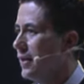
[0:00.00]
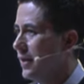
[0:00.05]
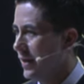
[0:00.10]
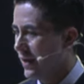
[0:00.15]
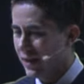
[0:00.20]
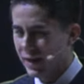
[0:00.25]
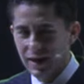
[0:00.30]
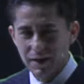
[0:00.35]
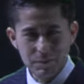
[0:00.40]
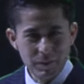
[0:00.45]

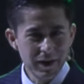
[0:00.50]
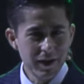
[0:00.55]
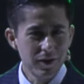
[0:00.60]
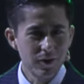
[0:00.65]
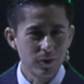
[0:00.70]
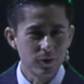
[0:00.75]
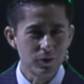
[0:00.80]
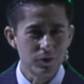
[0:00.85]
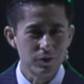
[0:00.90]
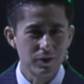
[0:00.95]
En
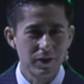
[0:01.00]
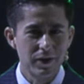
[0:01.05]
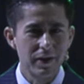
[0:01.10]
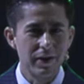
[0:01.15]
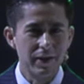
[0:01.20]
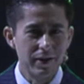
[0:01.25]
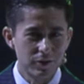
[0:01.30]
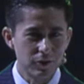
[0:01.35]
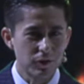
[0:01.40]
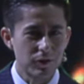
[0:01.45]
amigos.
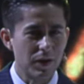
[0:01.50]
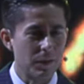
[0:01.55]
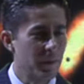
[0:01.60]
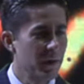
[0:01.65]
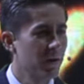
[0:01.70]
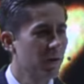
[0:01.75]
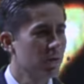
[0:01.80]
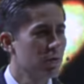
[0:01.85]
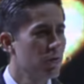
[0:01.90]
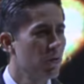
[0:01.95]
¿Y esos
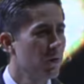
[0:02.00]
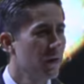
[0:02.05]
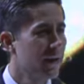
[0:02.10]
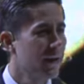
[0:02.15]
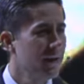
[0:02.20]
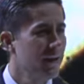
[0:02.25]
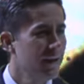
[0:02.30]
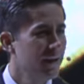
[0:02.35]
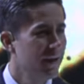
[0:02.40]
amigos son qué?